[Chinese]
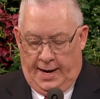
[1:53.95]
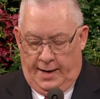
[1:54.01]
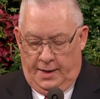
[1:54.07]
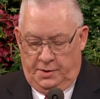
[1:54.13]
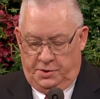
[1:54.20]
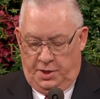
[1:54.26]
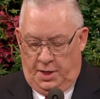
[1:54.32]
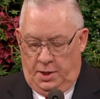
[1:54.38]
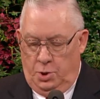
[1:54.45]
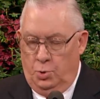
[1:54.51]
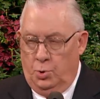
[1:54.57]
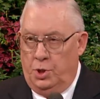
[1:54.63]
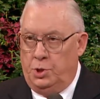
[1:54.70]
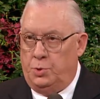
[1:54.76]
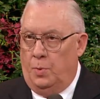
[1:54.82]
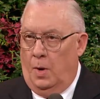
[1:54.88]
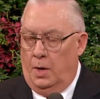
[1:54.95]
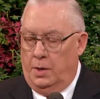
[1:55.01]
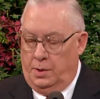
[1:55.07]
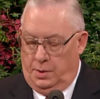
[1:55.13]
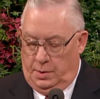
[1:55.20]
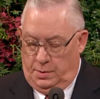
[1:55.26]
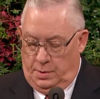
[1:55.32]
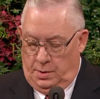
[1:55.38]
七十元定额
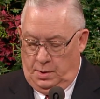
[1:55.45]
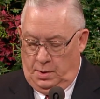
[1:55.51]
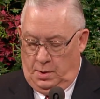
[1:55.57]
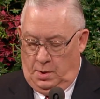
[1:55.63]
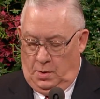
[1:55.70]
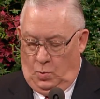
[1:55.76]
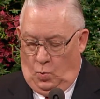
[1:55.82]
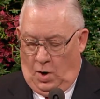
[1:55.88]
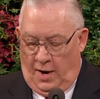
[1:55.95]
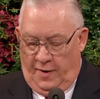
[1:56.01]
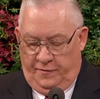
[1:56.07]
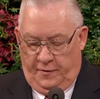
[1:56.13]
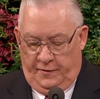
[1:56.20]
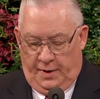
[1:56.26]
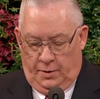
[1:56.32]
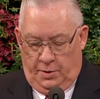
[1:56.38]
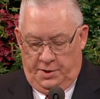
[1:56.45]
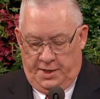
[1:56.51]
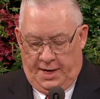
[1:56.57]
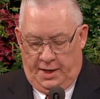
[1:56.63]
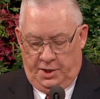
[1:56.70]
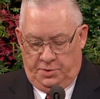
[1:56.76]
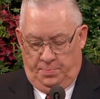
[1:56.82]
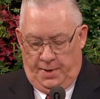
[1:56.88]
组。丹尼
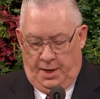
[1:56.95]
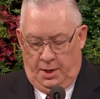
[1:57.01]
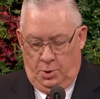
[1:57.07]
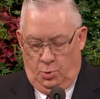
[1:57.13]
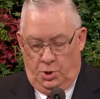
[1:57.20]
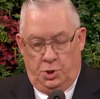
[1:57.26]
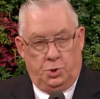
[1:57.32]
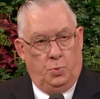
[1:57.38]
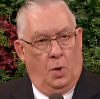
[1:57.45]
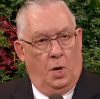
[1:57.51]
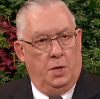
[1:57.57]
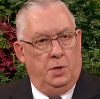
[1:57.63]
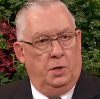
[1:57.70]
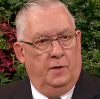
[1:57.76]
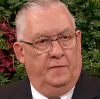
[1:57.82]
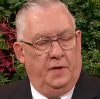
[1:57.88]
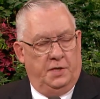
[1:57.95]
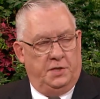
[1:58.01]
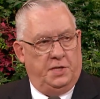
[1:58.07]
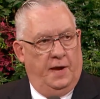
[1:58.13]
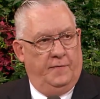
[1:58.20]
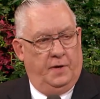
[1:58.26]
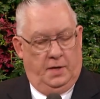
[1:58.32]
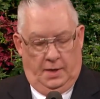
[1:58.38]
纽恩长老的妻子
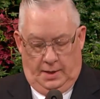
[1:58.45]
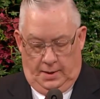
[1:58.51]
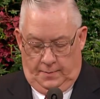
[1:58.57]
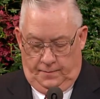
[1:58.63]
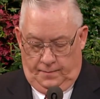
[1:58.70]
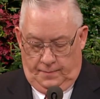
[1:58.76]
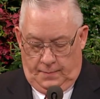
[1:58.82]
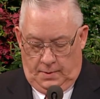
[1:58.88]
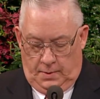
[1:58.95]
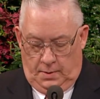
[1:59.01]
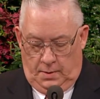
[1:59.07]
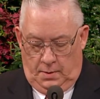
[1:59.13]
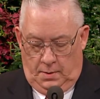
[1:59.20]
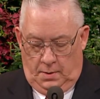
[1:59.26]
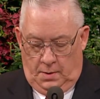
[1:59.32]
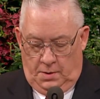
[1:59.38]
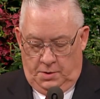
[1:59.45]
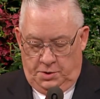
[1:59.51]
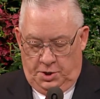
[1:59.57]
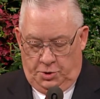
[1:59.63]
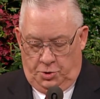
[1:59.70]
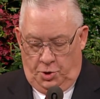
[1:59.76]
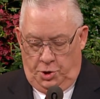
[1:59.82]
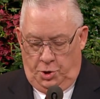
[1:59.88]
蒂安纽恩
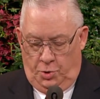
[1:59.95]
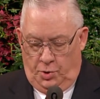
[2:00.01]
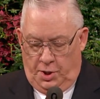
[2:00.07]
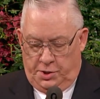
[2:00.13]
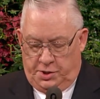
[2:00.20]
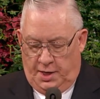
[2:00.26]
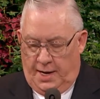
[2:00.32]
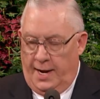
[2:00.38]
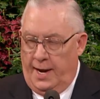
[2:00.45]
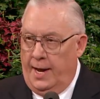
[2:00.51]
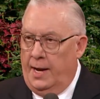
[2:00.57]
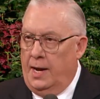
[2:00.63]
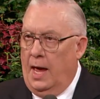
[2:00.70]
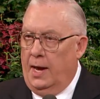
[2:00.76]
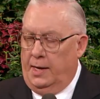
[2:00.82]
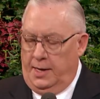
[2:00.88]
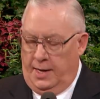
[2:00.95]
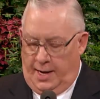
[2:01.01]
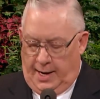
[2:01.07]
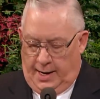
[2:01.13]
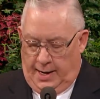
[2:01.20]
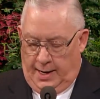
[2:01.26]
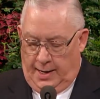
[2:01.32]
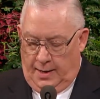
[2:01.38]
姐妹，
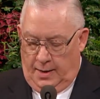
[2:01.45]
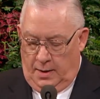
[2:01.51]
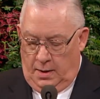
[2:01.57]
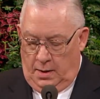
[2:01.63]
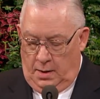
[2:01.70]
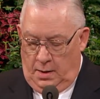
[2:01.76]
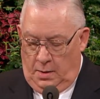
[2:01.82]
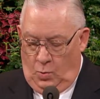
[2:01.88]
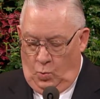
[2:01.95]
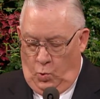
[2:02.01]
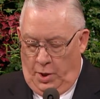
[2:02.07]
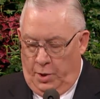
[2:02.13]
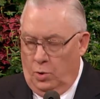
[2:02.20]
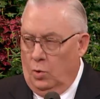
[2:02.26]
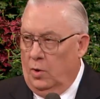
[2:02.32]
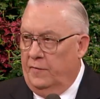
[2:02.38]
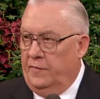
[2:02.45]
前七十元